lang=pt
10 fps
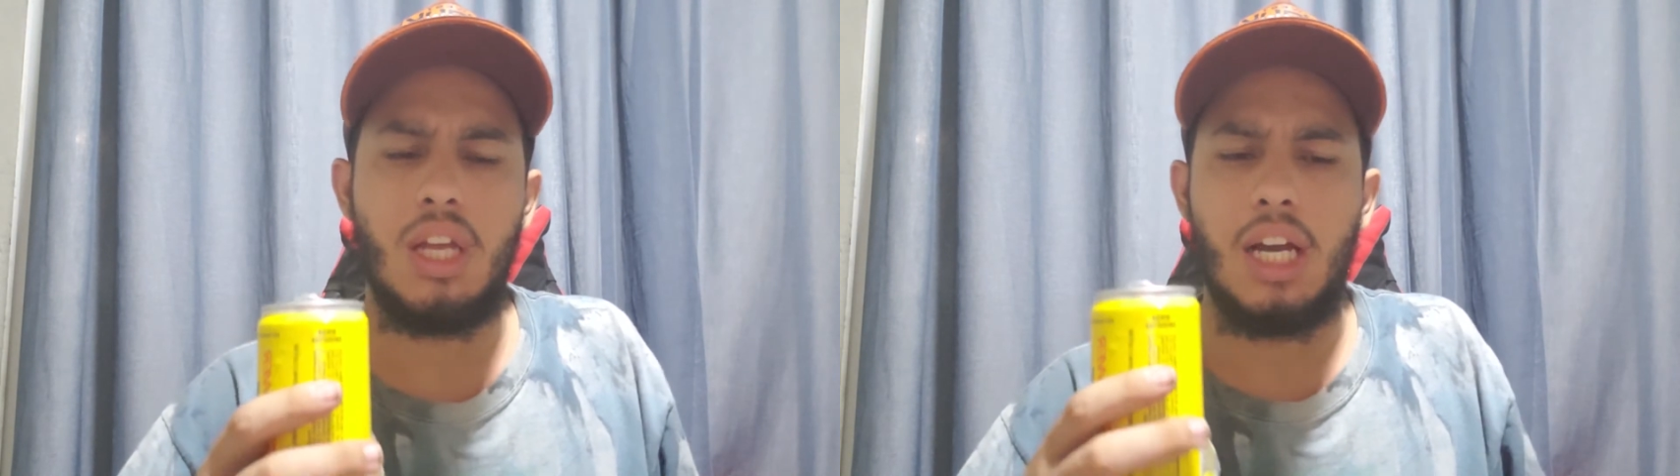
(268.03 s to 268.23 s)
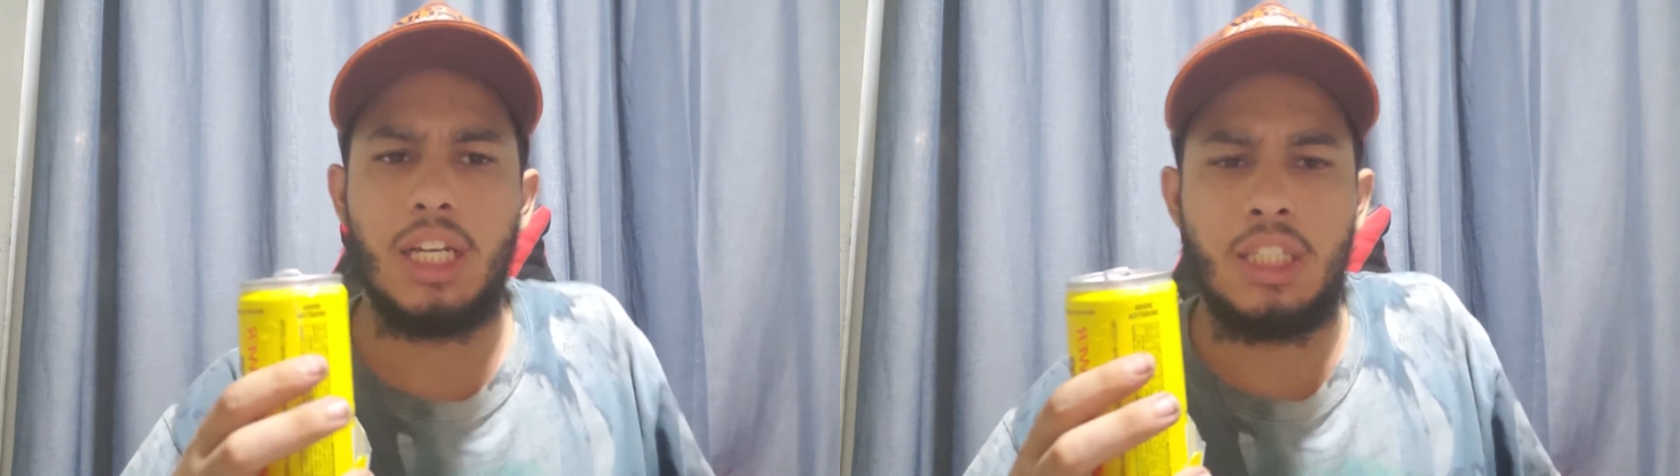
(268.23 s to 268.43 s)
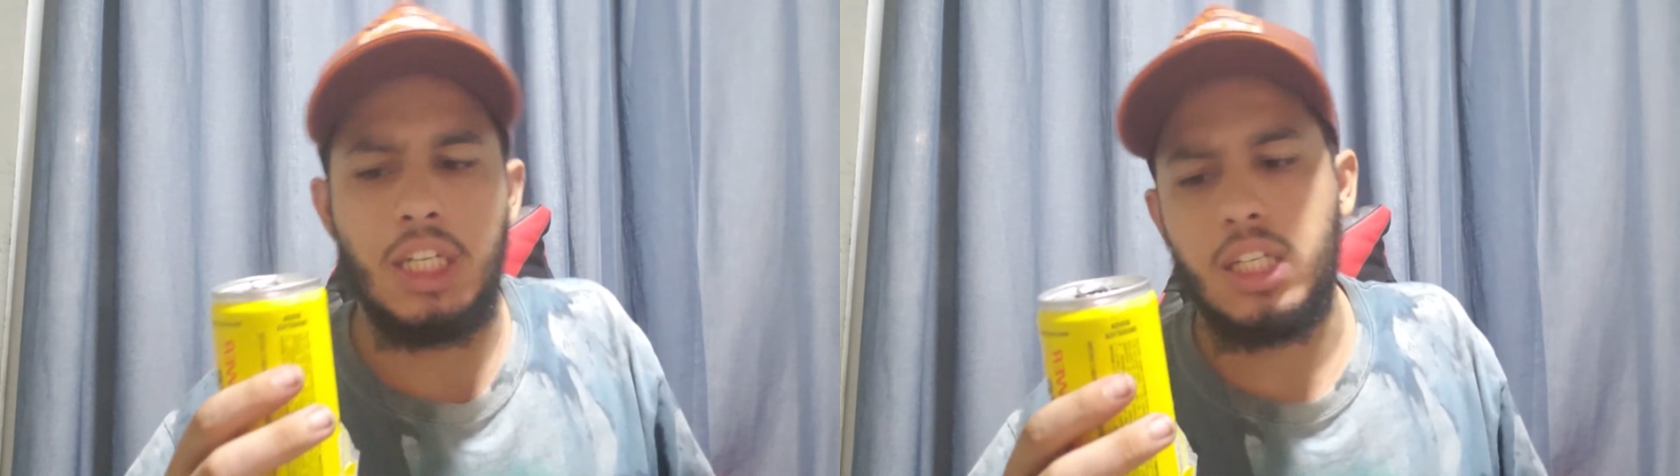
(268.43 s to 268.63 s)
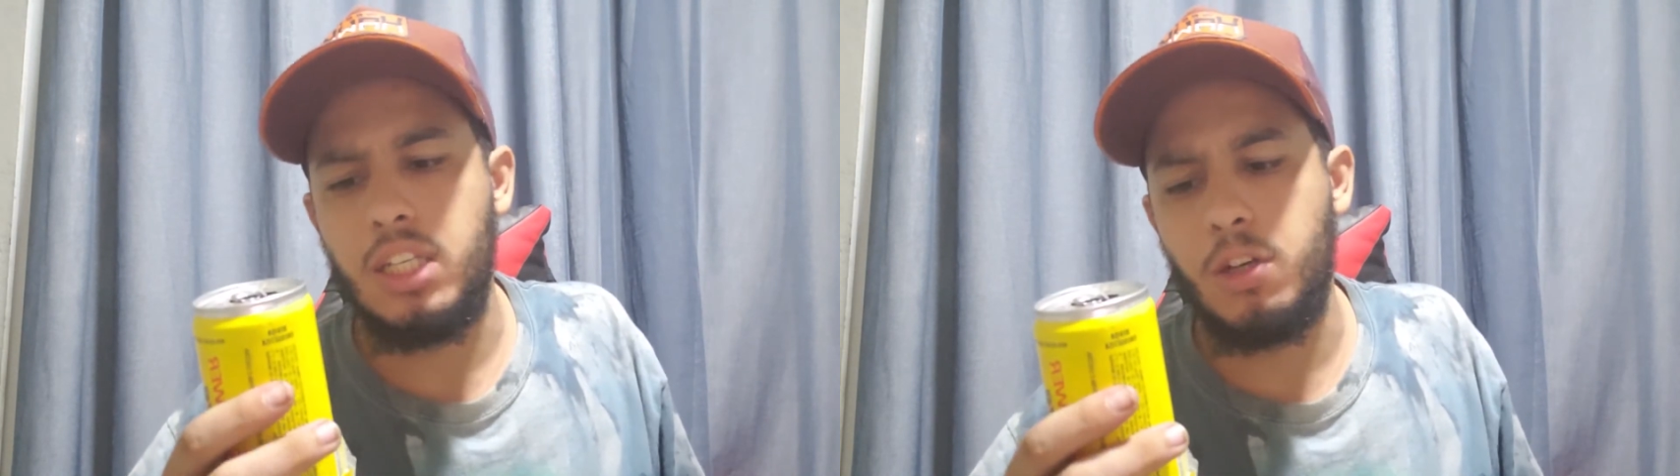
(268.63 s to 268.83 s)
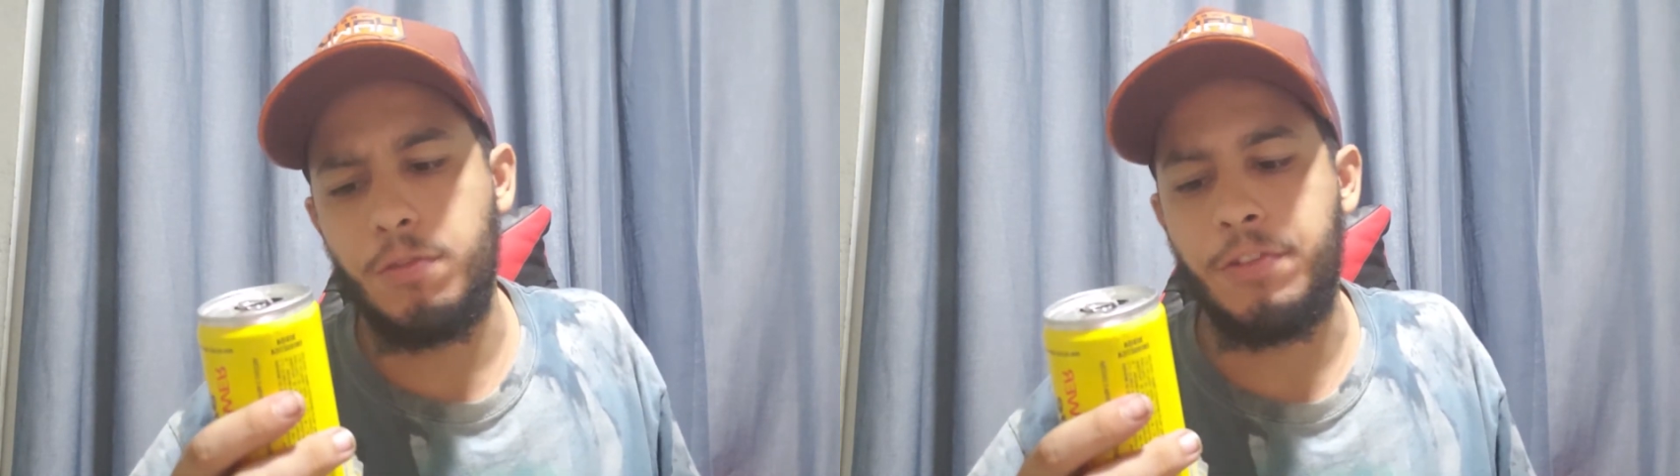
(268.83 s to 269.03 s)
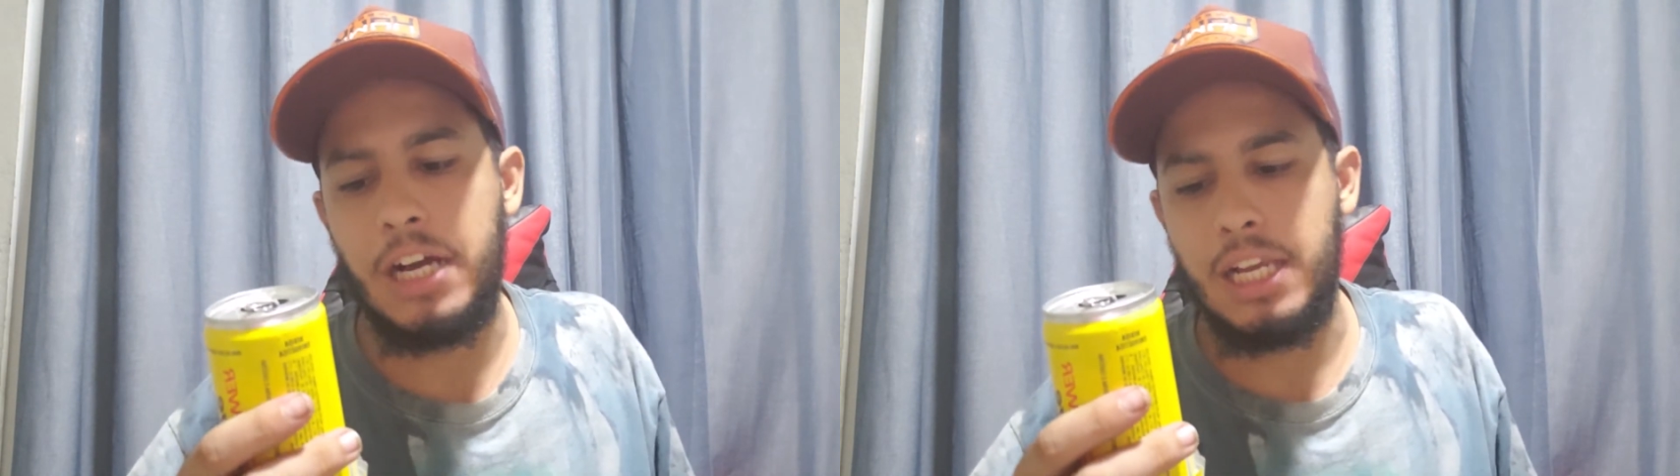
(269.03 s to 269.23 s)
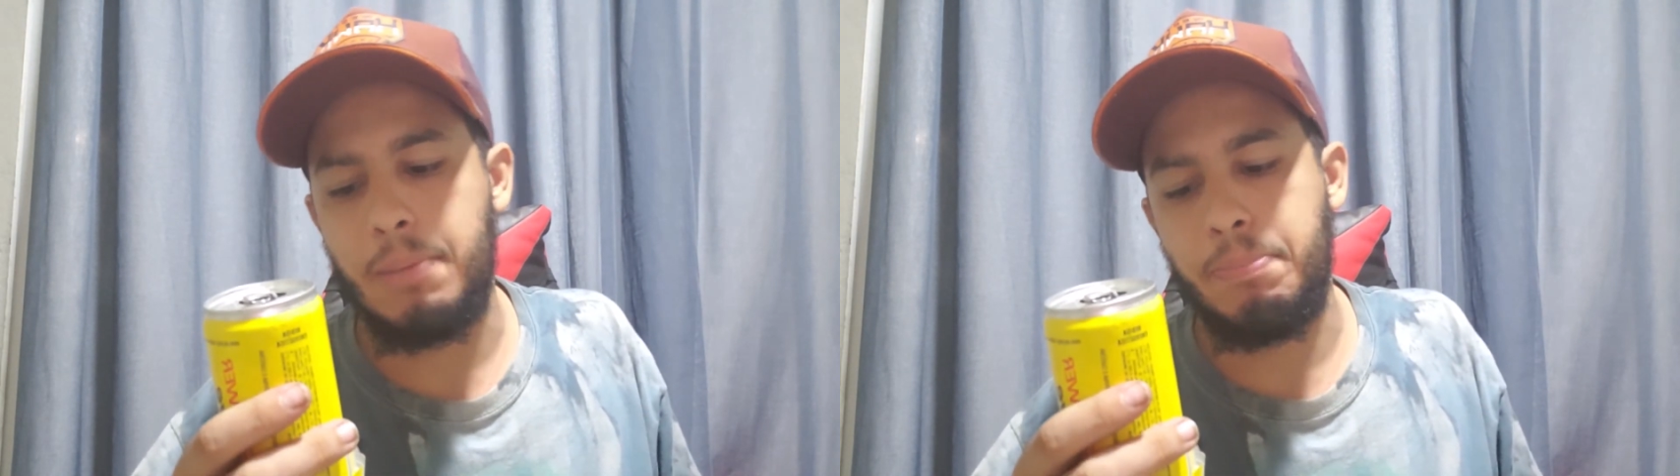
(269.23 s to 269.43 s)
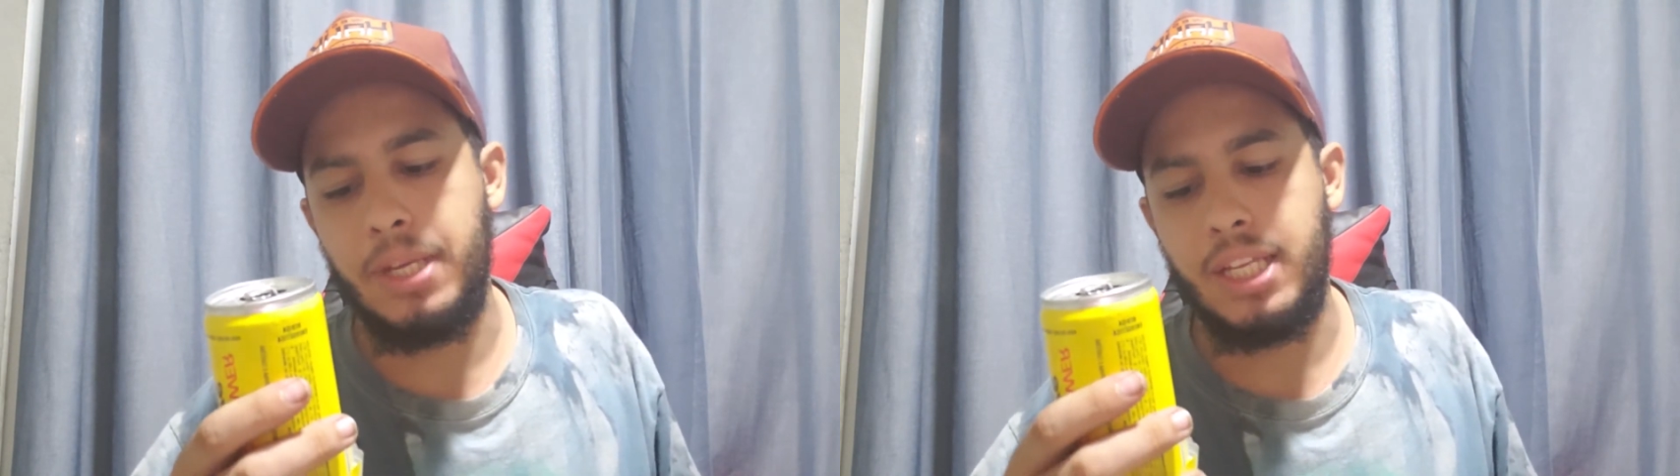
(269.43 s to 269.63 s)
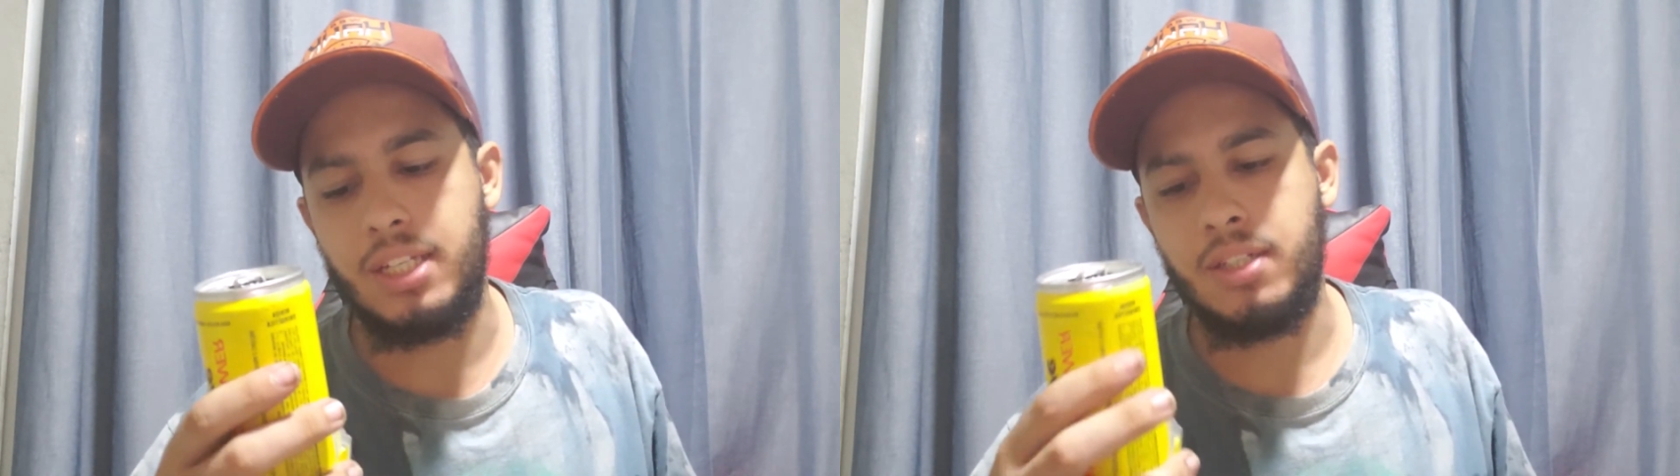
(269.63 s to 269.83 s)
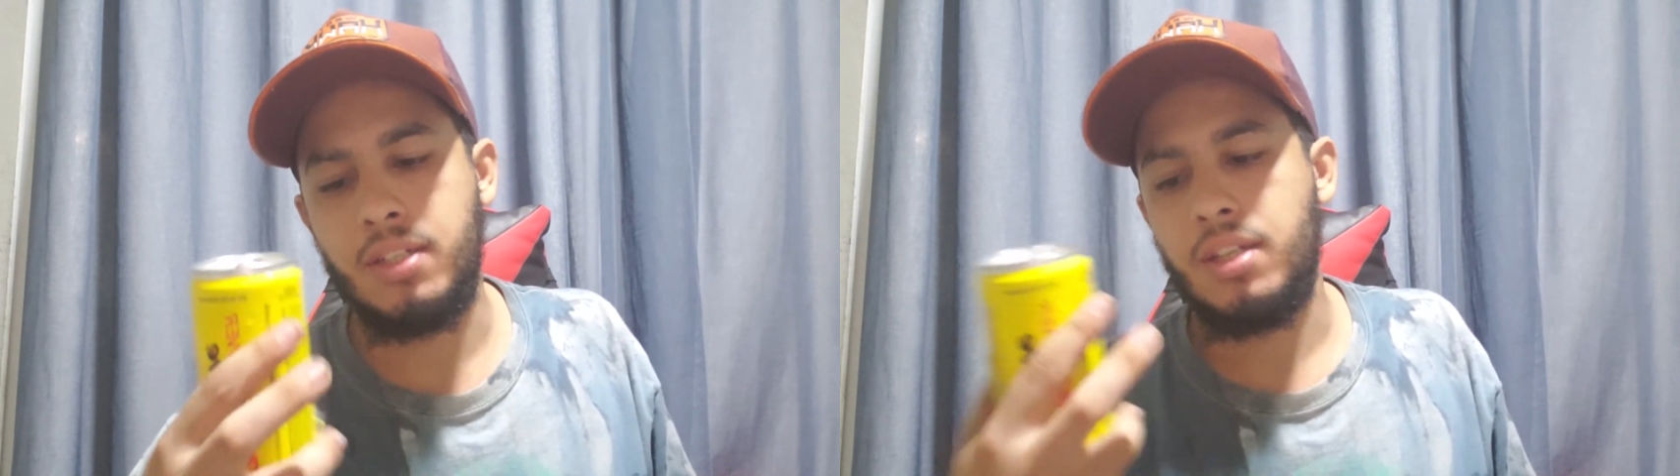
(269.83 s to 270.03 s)
achei que não vale a
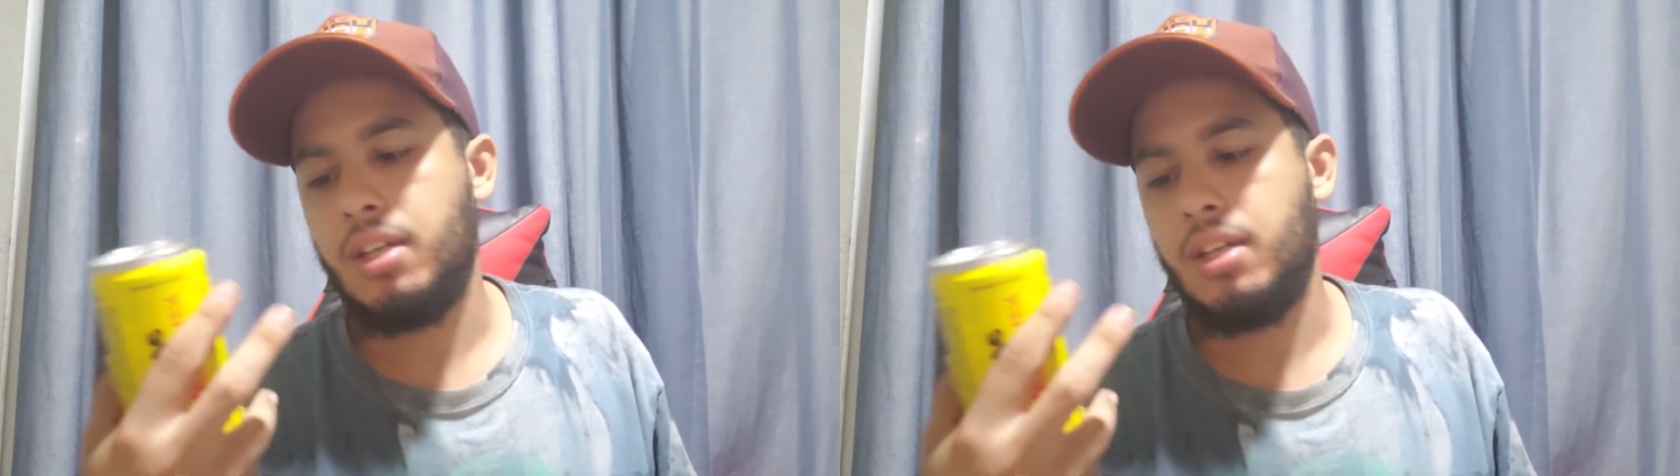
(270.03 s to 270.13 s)
pena.